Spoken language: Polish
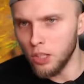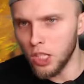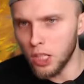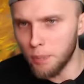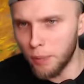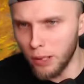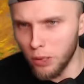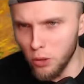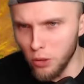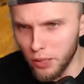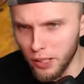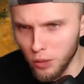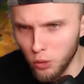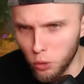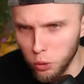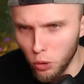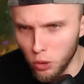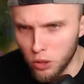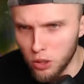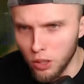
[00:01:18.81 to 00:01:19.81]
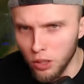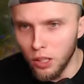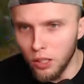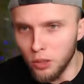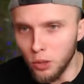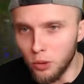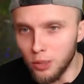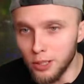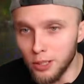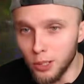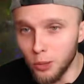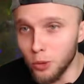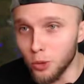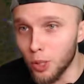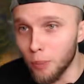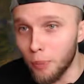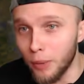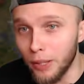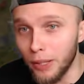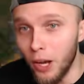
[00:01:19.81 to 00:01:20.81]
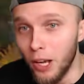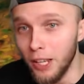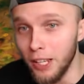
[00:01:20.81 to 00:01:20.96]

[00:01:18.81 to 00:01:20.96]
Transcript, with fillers: się z pająkiem tłuc? Ty, to za dużo pająki!